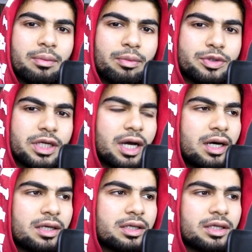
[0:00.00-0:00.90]
मुझे
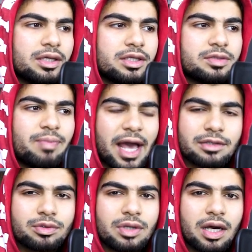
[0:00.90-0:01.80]
ना इस
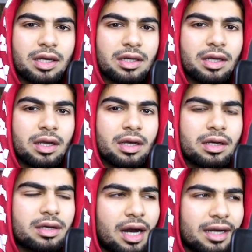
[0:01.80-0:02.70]
भैंस को ना
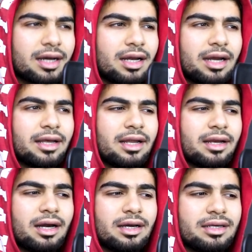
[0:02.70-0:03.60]
खाना खिलाने के
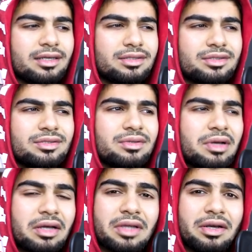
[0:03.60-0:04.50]
लिए ना इस
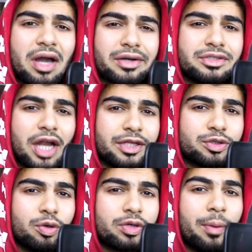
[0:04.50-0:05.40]
खतरनाक
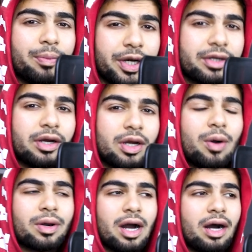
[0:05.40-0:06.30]
चैलेंज को कंप्लीट करना
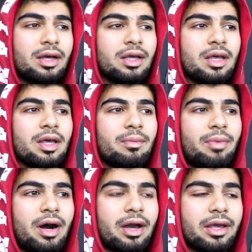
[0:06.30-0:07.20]
होगा
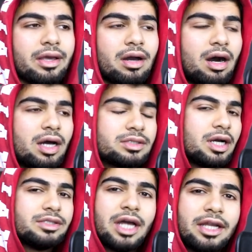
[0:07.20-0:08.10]
भाई आज
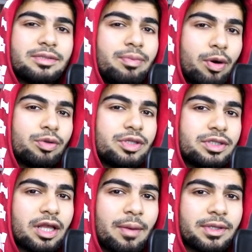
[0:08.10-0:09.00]
का चैलेंज बहुत ही
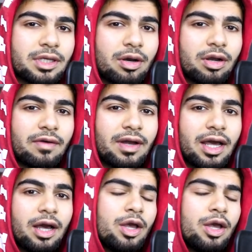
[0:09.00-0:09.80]
ज़्यादा मज़े का होने वाला है